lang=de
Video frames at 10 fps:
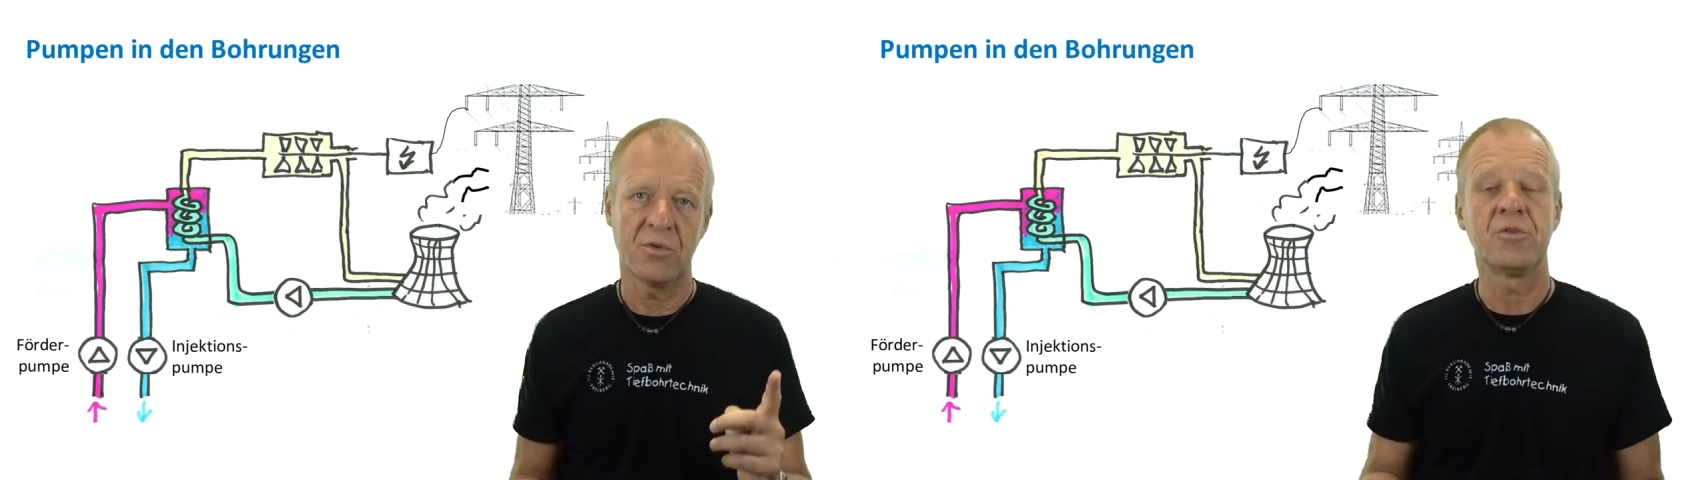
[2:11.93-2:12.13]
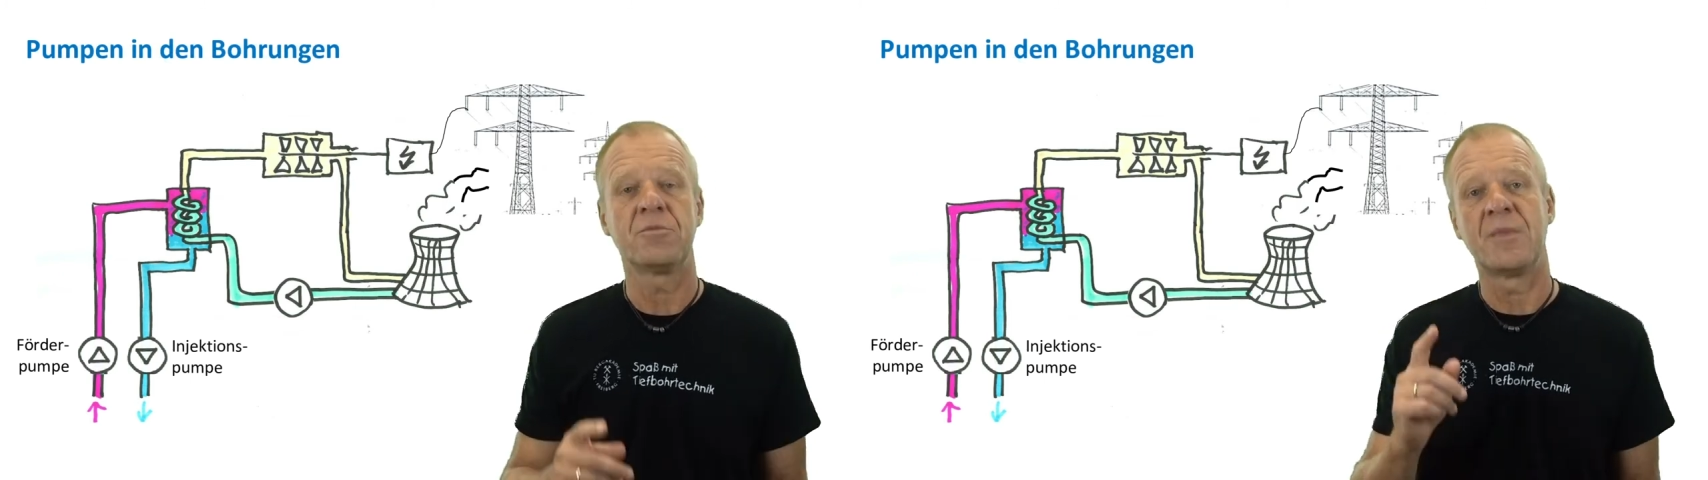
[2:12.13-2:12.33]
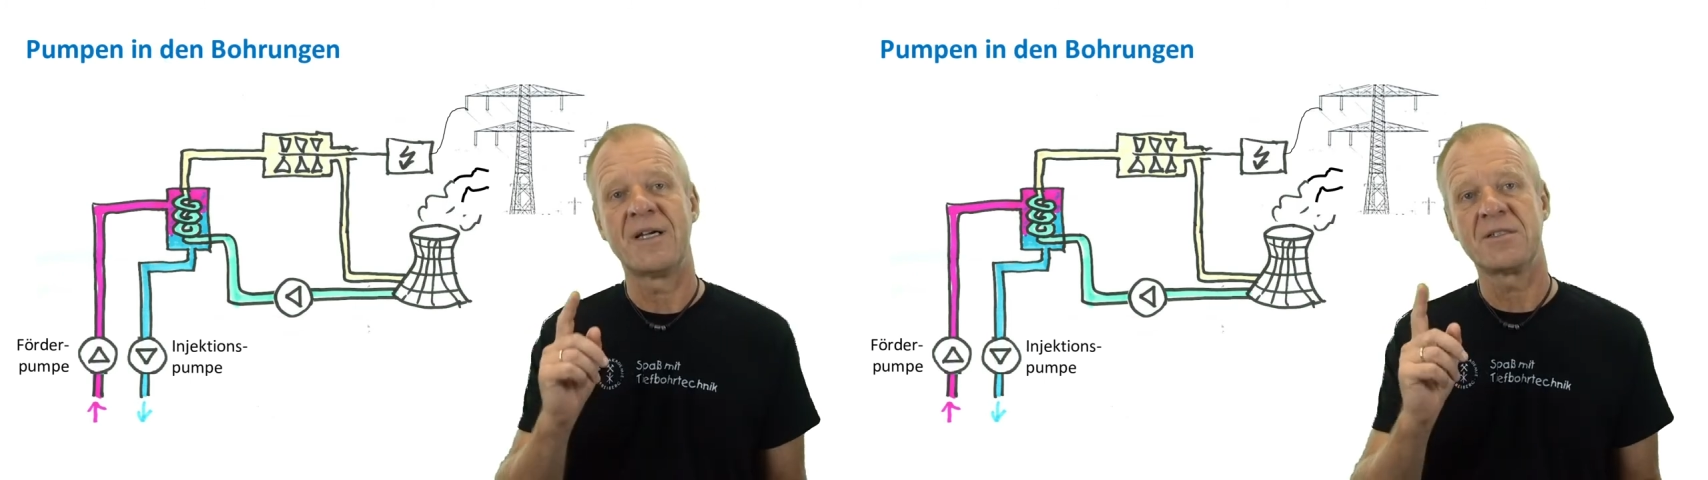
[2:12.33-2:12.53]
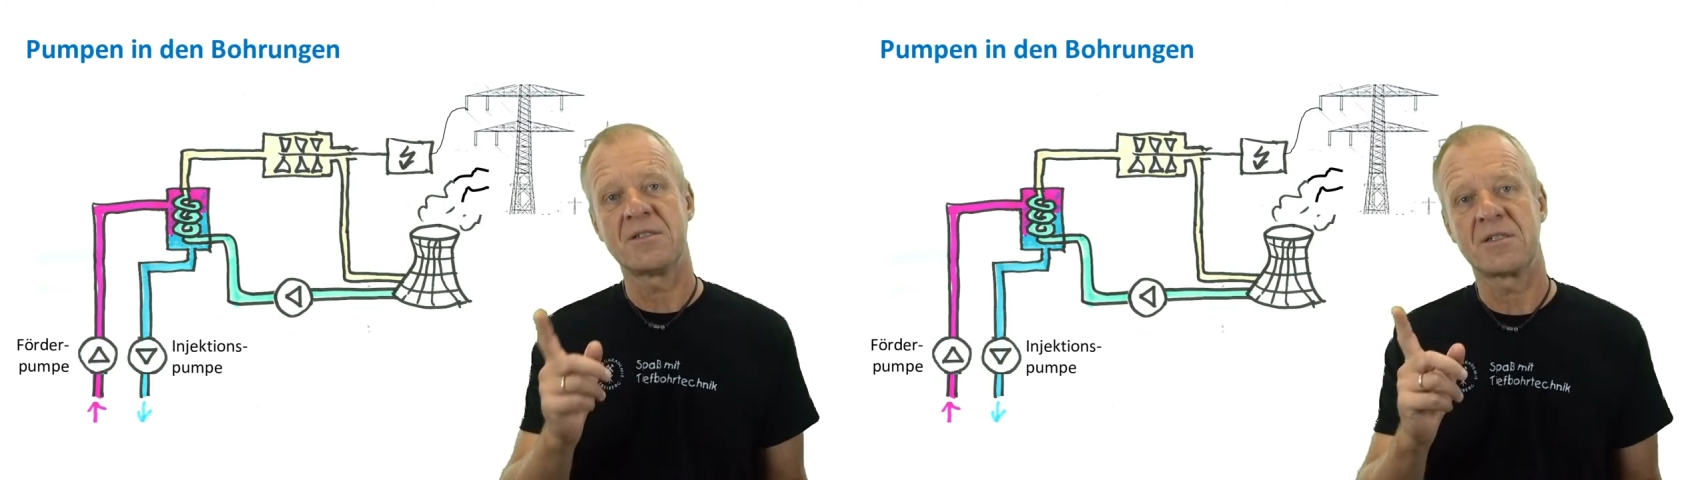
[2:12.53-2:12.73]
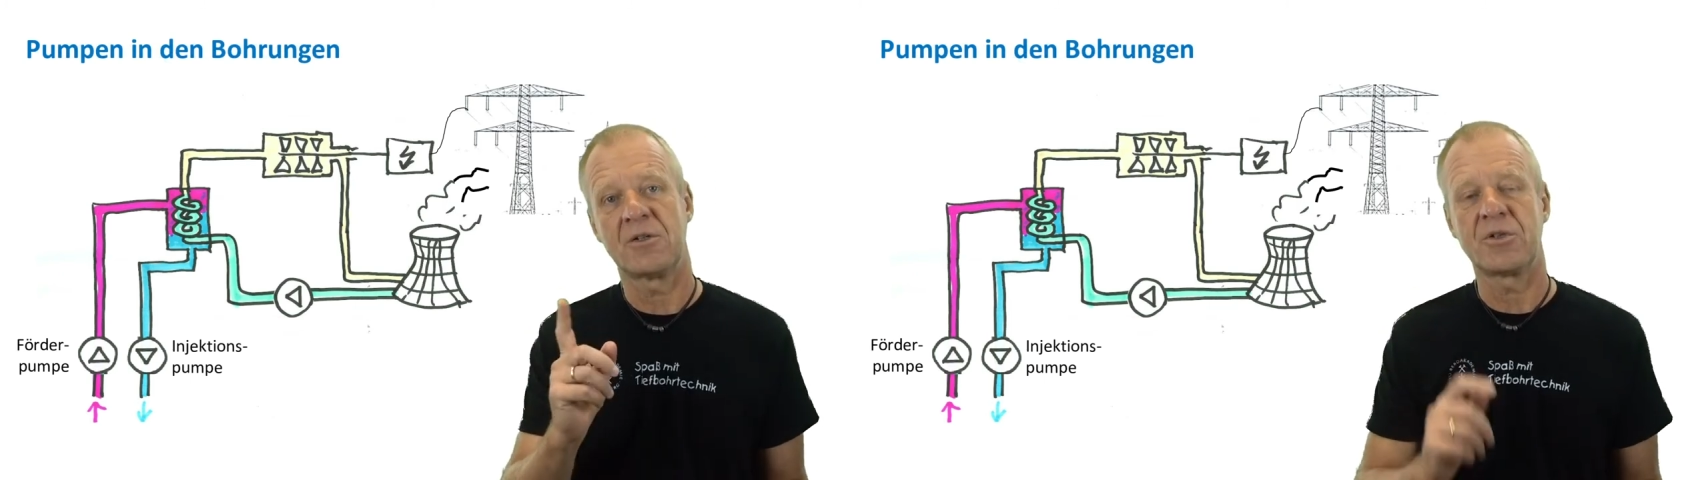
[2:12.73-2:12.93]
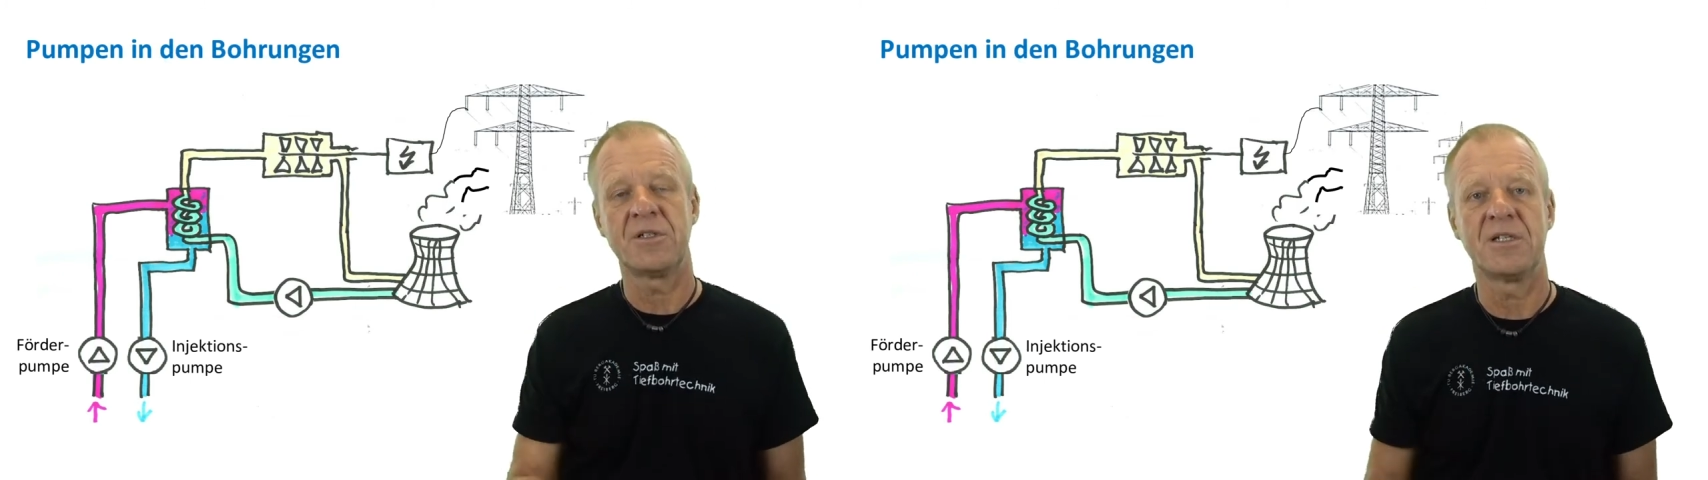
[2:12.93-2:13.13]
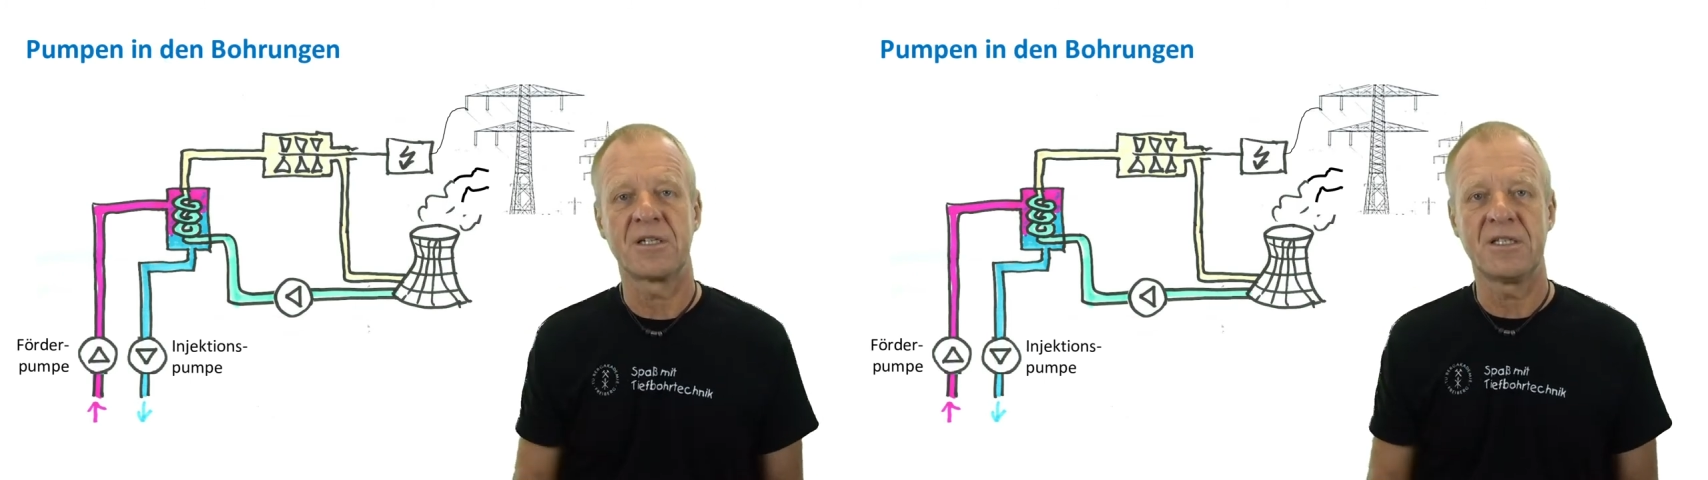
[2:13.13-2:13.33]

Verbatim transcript: und meistens auch in der